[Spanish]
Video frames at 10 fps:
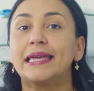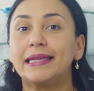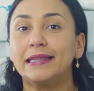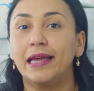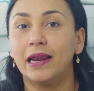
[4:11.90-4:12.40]

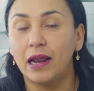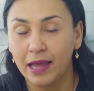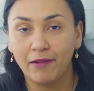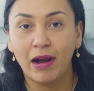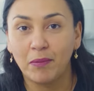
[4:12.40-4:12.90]
de,
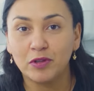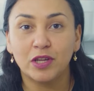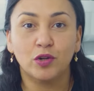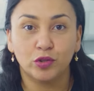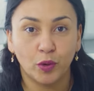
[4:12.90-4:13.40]
que hablamos
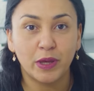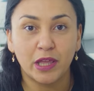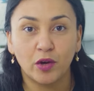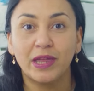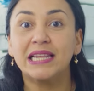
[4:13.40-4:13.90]
en otro
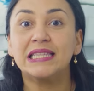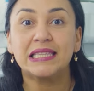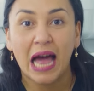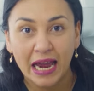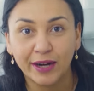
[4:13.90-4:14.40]
video del
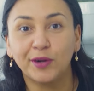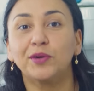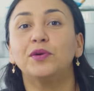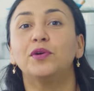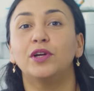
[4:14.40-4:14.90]

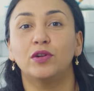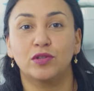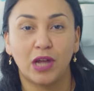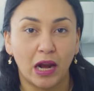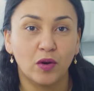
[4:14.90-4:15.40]
sarro o de
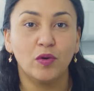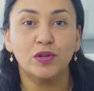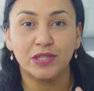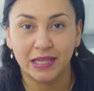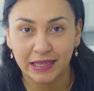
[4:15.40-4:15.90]
los
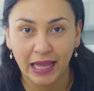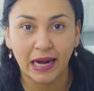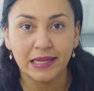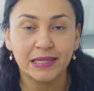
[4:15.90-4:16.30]
cálculos dentales.